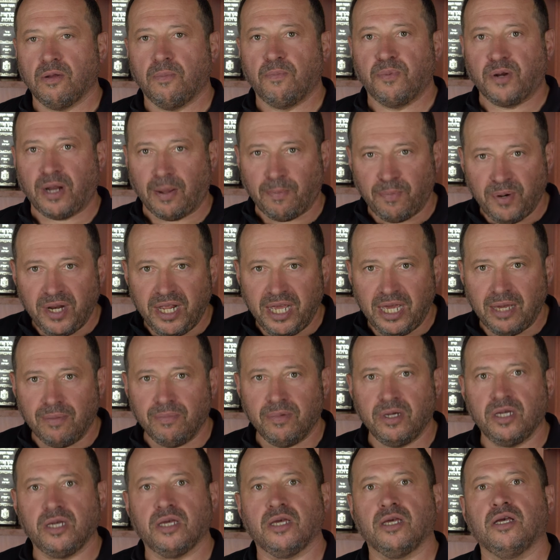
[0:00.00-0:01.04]

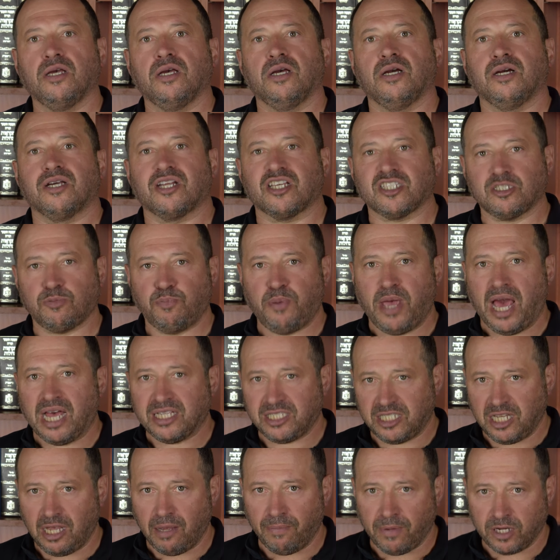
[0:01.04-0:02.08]
проблемы
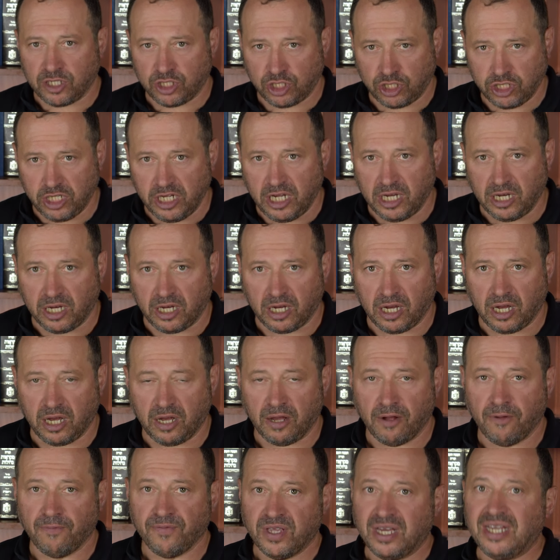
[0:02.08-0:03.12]
распятия Машеха
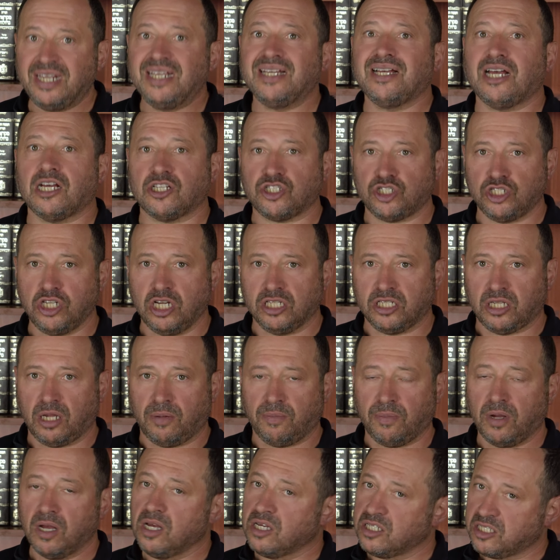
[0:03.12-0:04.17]

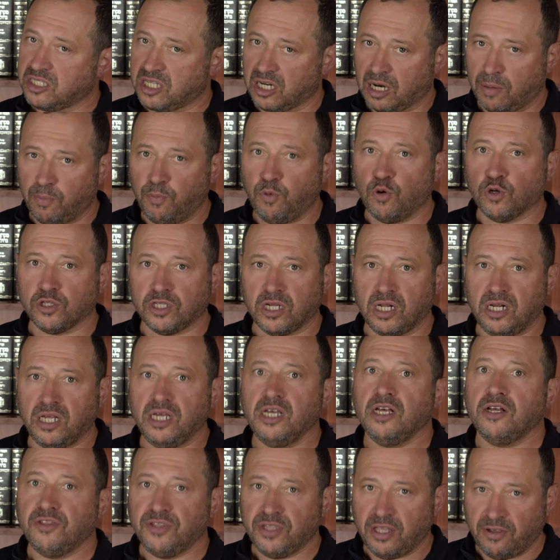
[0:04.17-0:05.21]
рикошетом сработали
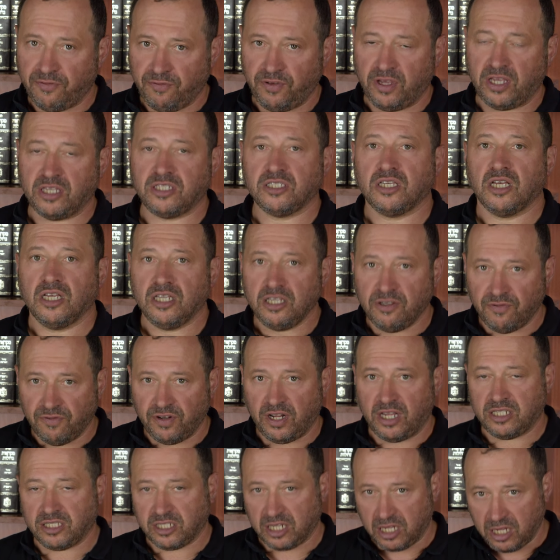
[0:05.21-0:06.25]
на весь
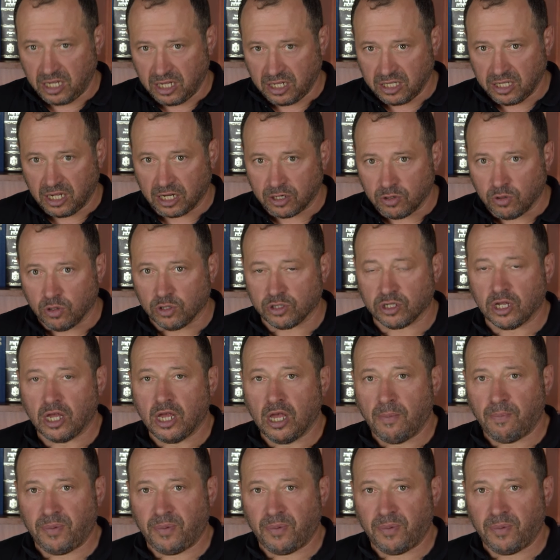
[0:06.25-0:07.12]
еврейский народ,